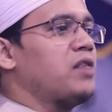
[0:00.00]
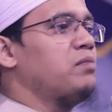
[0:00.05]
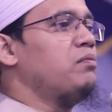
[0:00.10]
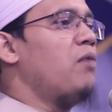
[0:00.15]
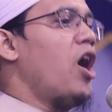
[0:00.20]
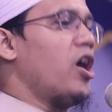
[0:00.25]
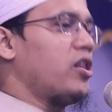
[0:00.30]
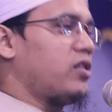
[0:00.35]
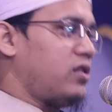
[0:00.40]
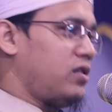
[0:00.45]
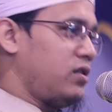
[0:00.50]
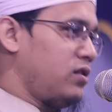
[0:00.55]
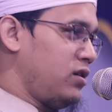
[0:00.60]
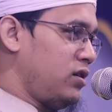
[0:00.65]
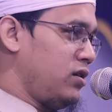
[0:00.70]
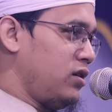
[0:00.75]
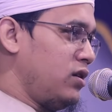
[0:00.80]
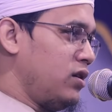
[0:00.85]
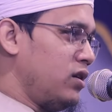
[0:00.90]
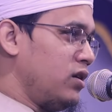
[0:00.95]
খেদমত
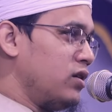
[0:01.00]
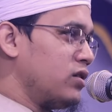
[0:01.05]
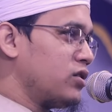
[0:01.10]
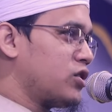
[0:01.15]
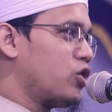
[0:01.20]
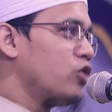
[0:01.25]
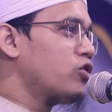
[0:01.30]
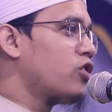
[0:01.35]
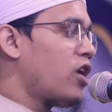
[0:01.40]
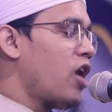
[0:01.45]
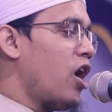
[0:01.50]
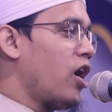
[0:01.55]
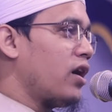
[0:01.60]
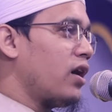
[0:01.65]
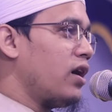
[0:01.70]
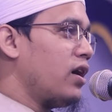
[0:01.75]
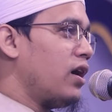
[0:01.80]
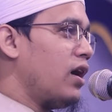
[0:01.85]
সুতরাং